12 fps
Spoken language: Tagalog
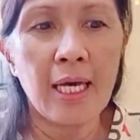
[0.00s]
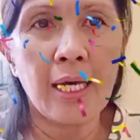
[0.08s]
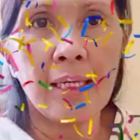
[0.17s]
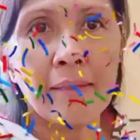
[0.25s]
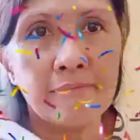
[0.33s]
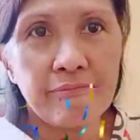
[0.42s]

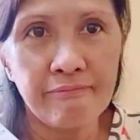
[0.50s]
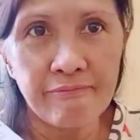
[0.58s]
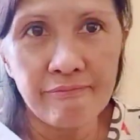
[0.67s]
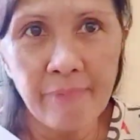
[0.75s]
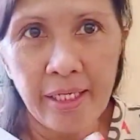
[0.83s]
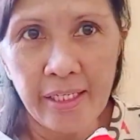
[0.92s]
nga
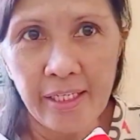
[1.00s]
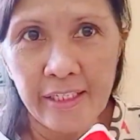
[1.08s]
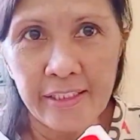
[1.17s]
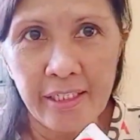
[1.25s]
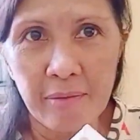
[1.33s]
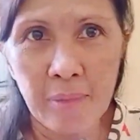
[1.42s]

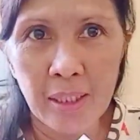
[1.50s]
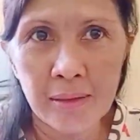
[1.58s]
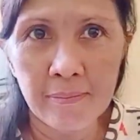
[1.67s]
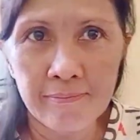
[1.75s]
mahilig din mag